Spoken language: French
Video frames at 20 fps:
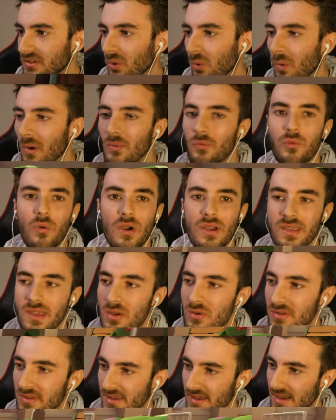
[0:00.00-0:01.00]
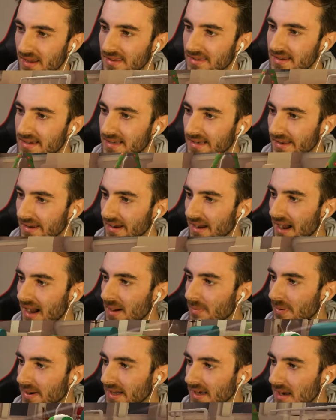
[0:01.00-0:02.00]
trois fois, il y a eu un éclair
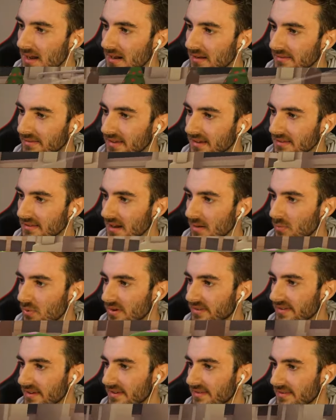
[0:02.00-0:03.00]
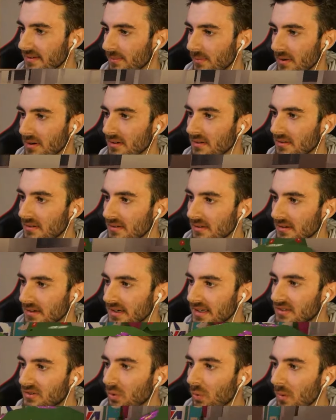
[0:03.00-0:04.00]
après la dernière boîte à item.
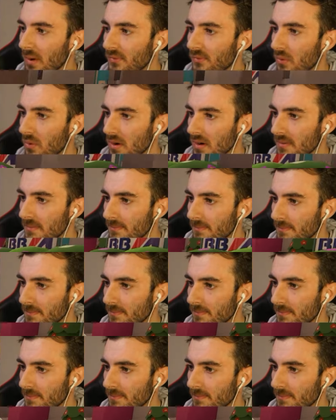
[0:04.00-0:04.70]
Les trois fois.